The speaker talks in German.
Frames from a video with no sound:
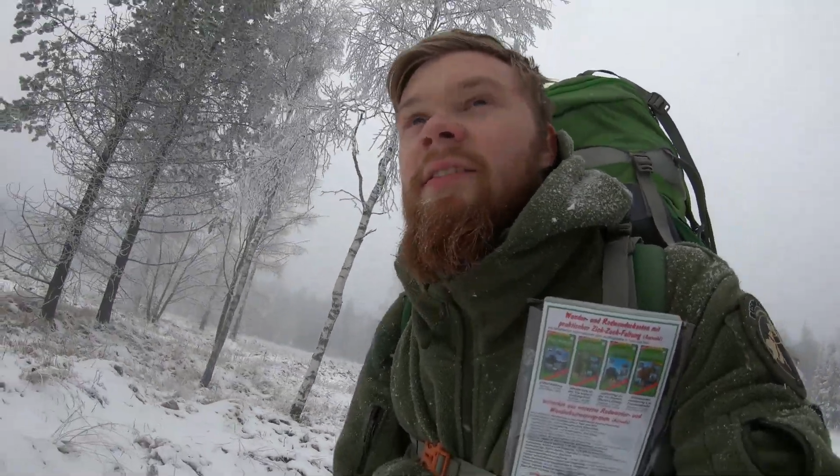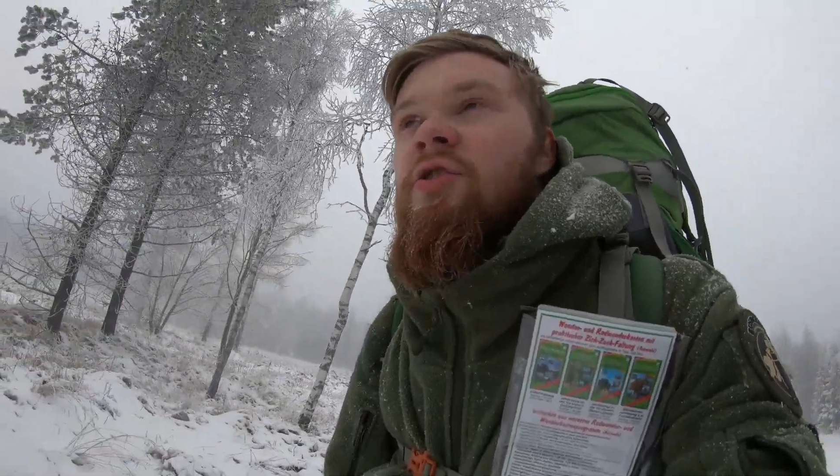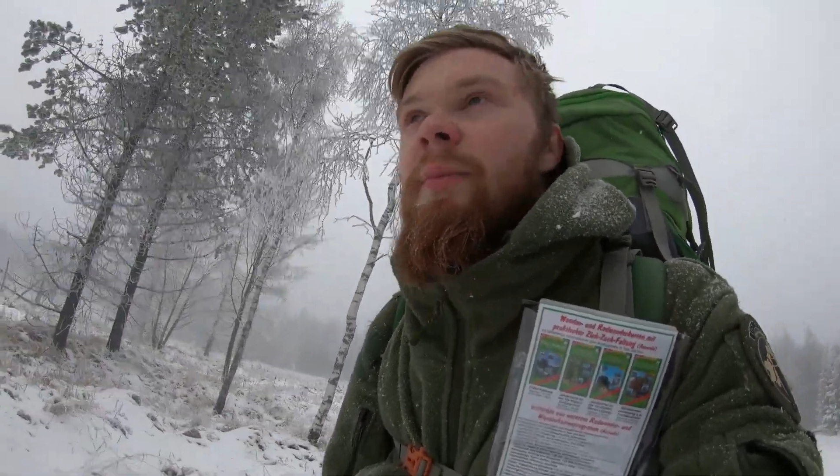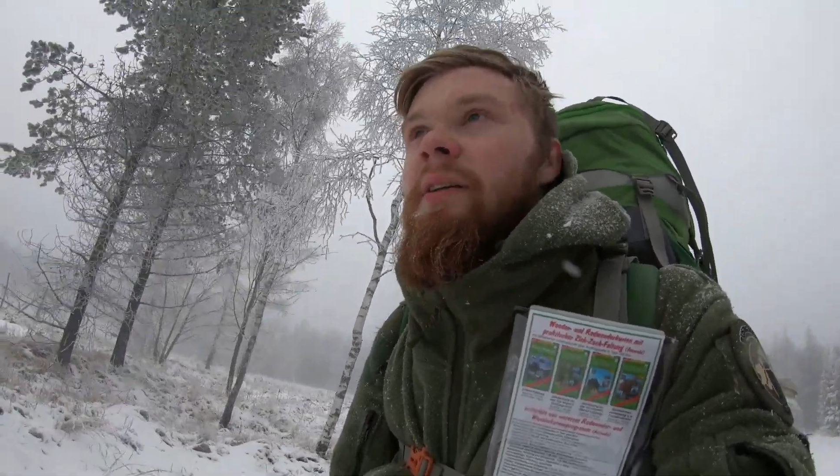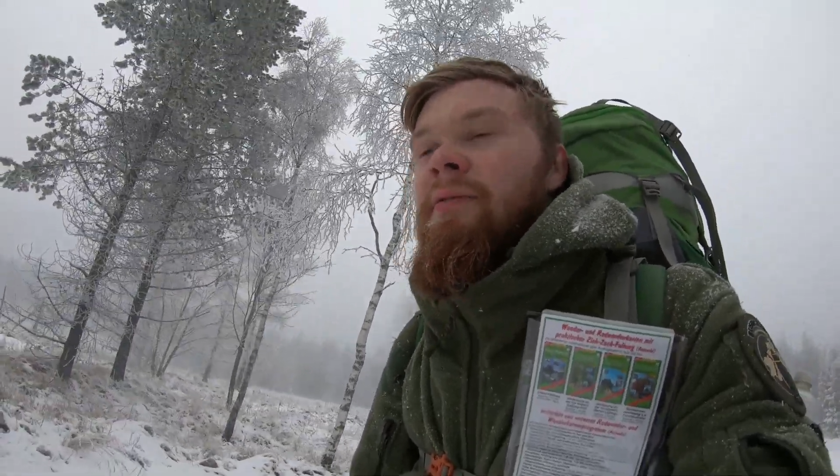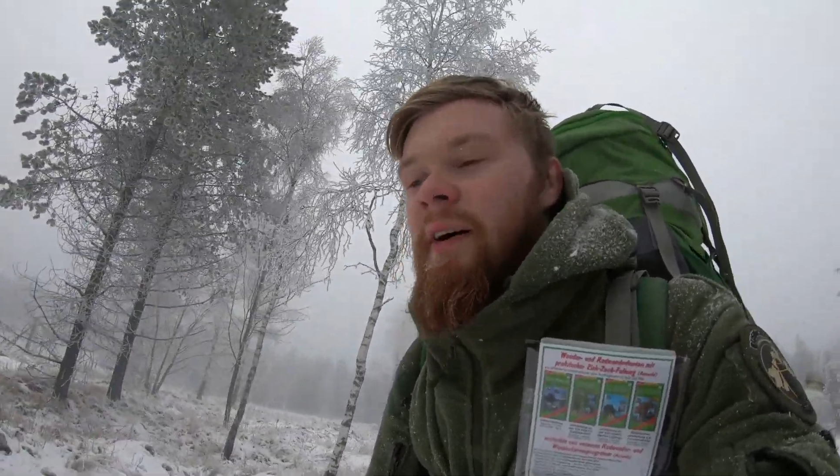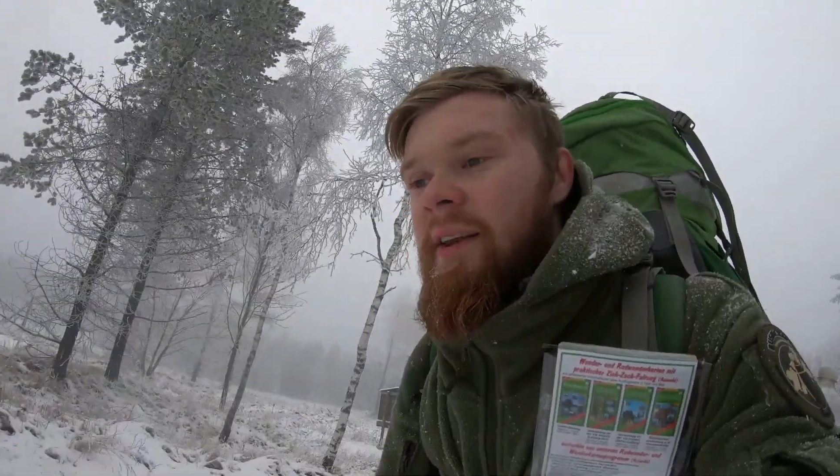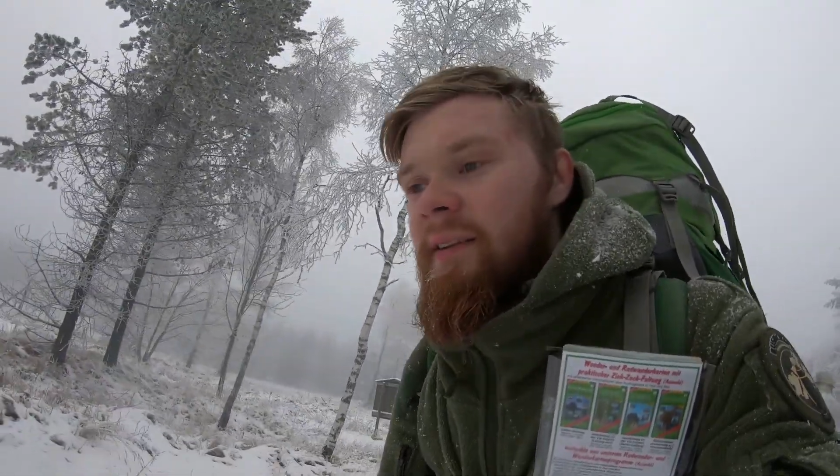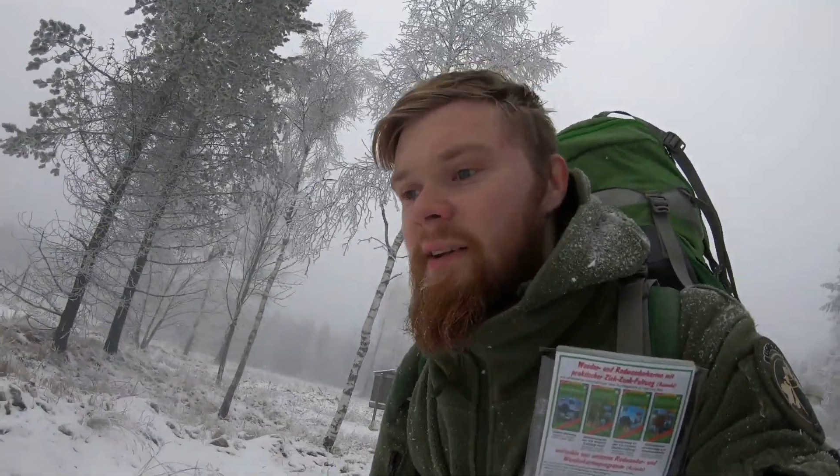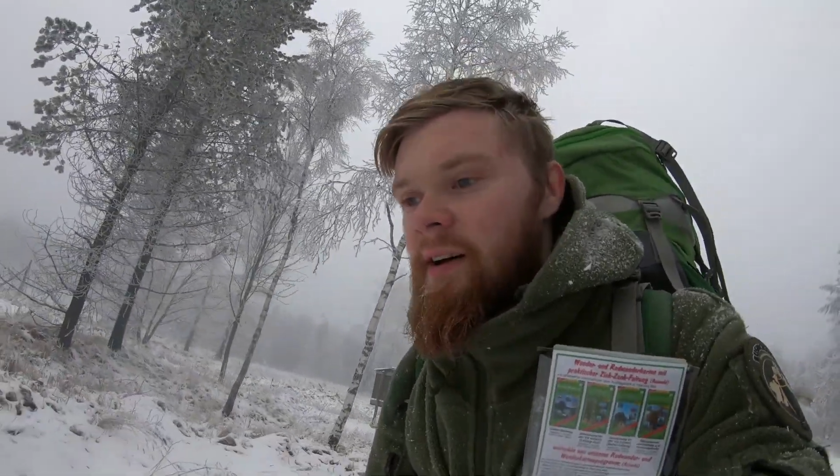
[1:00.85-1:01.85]
ist schon mal eine
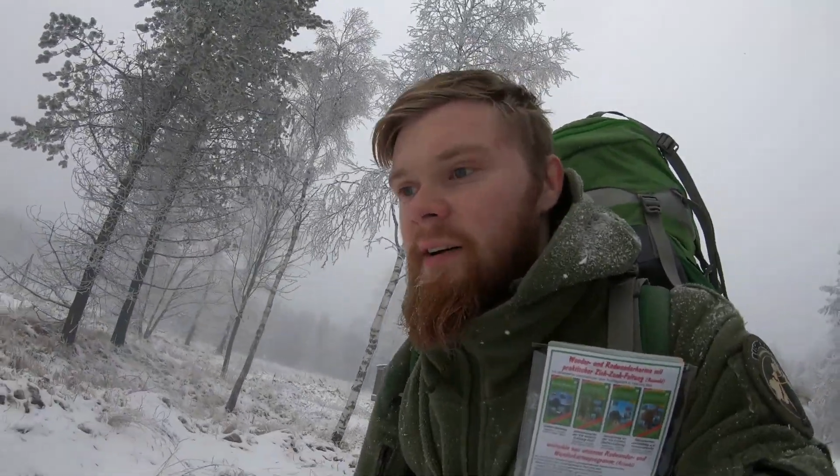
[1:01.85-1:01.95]
feine Sache.